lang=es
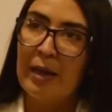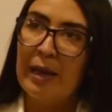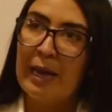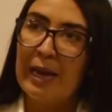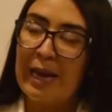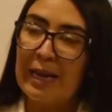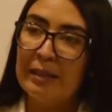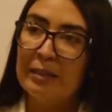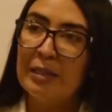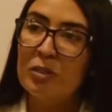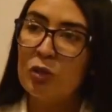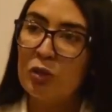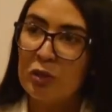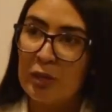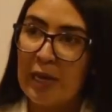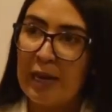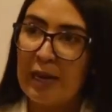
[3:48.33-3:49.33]
El
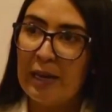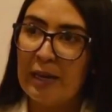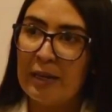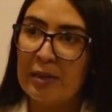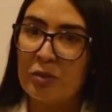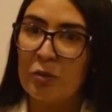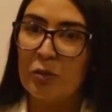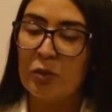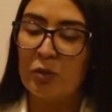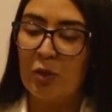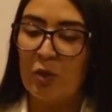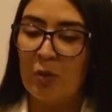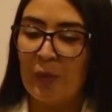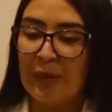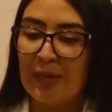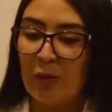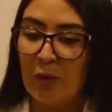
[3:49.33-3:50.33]
antisocial es como su
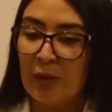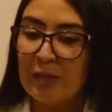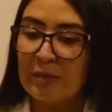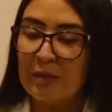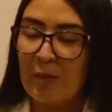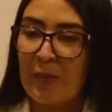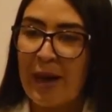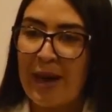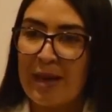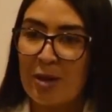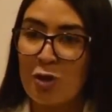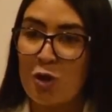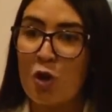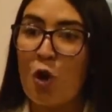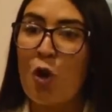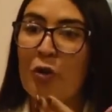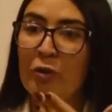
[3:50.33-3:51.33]
nombre lo dice, va en
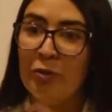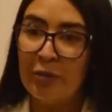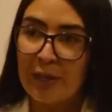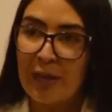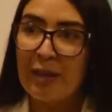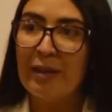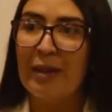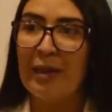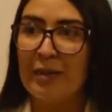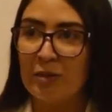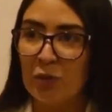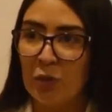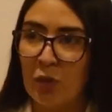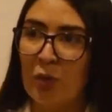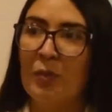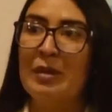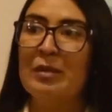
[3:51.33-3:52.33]
contra de las
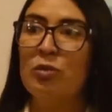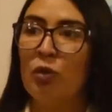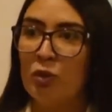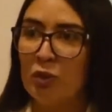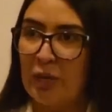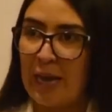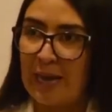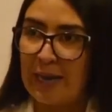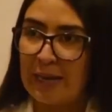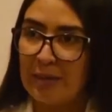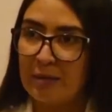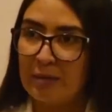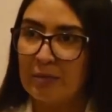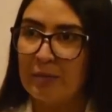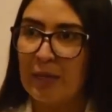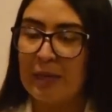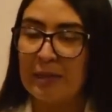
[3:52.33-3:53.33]
normas
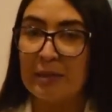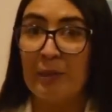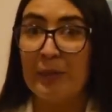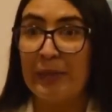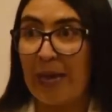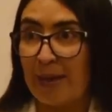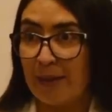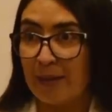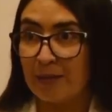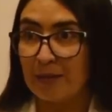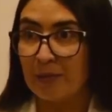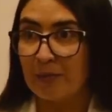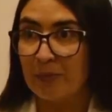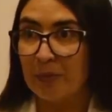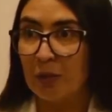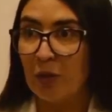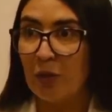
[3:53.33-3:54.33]
sociales aceptadas,
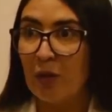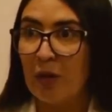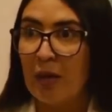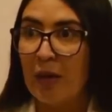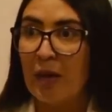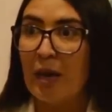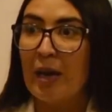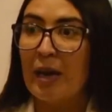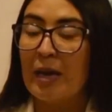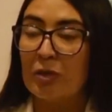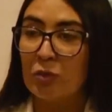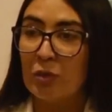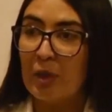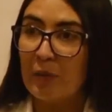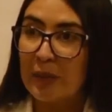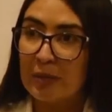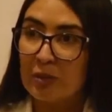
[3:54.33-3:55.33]
¿no? Es
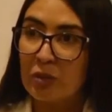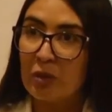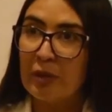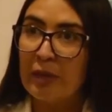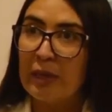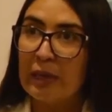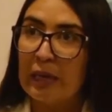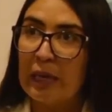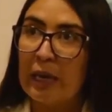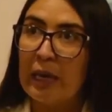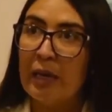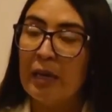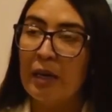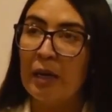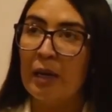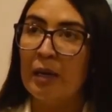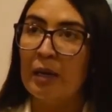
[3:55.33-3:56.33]
una persona que
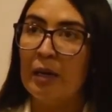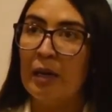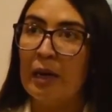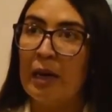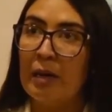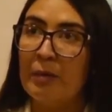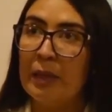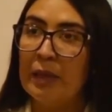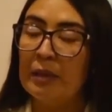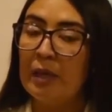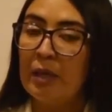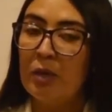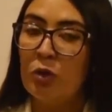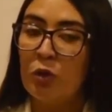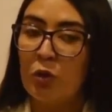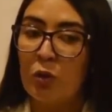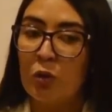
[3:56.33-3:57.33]
eh, generalmente
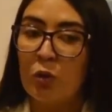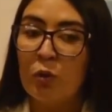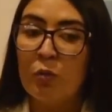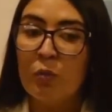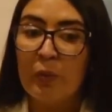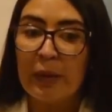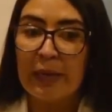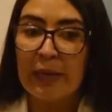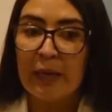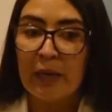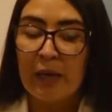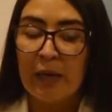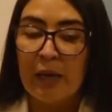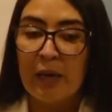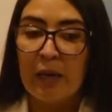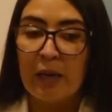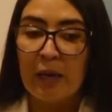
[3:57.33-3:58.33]
no cumple
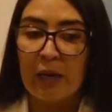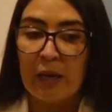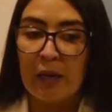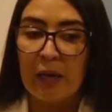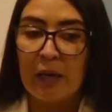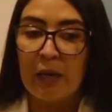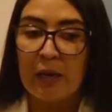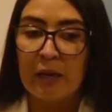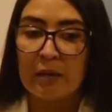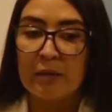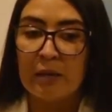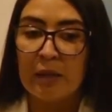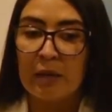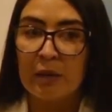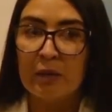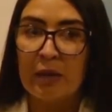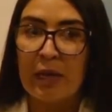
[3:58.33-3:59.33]
eh,
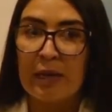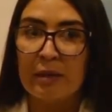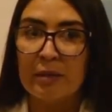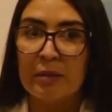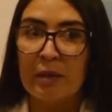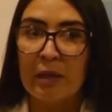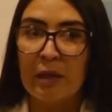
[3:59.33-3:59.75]
ciertas,